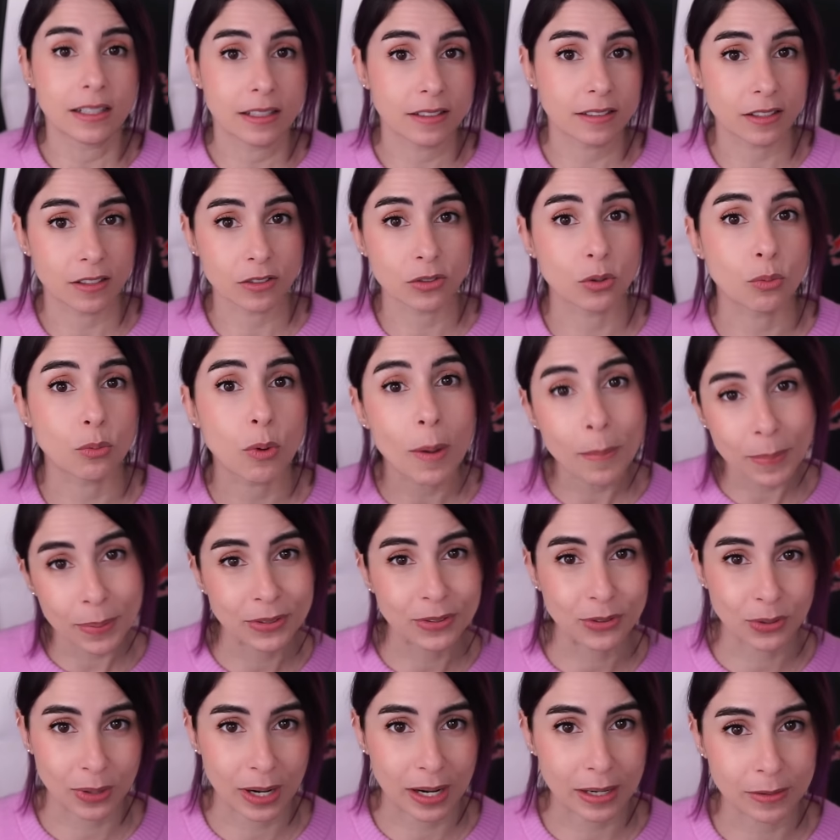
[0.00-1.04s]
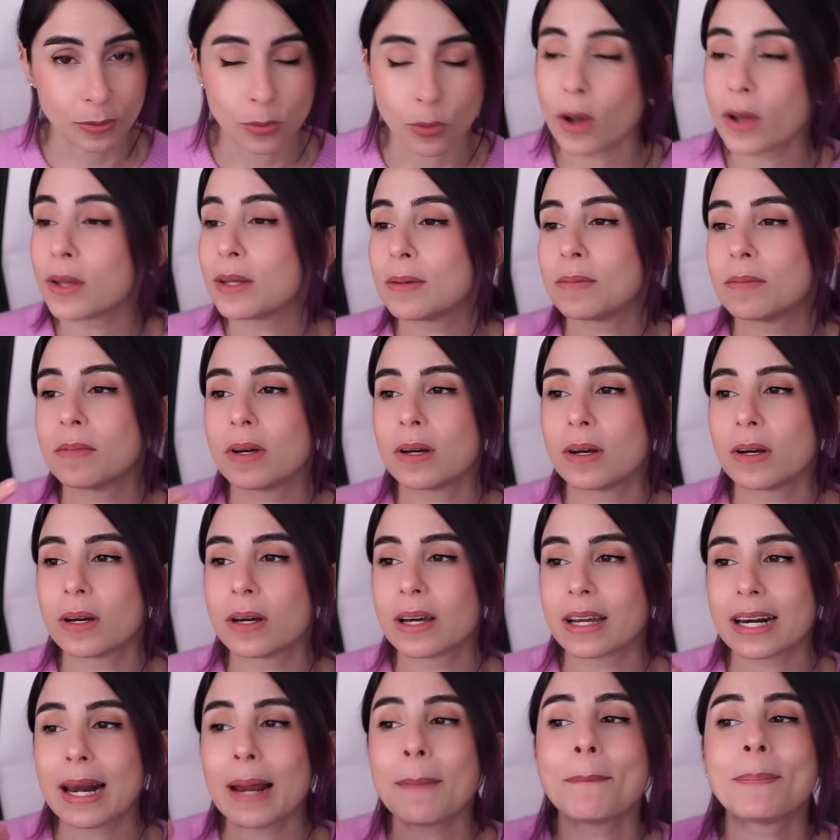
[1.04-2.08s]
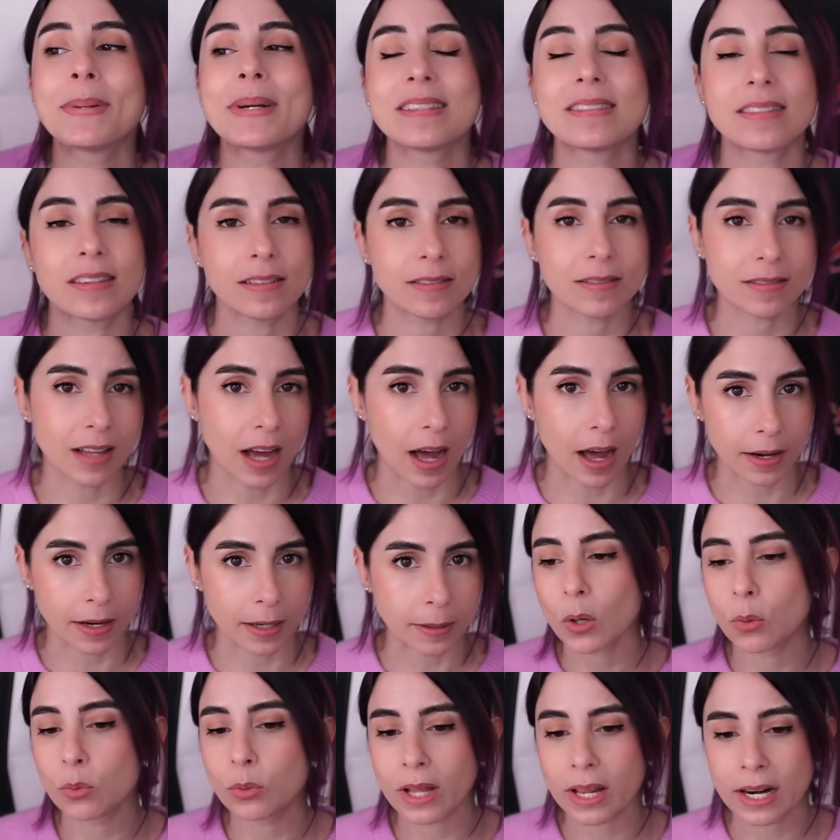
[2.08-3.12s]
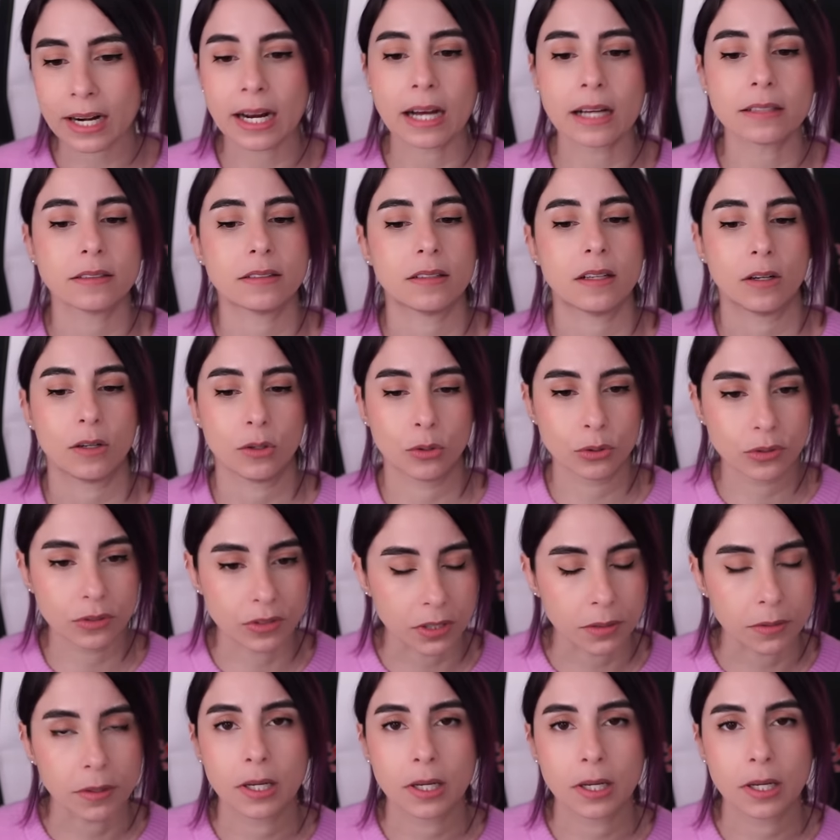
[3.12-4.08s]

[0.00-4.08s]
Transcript: nel senso vuoi personale, vuoi eh, rappresentare una ragazza così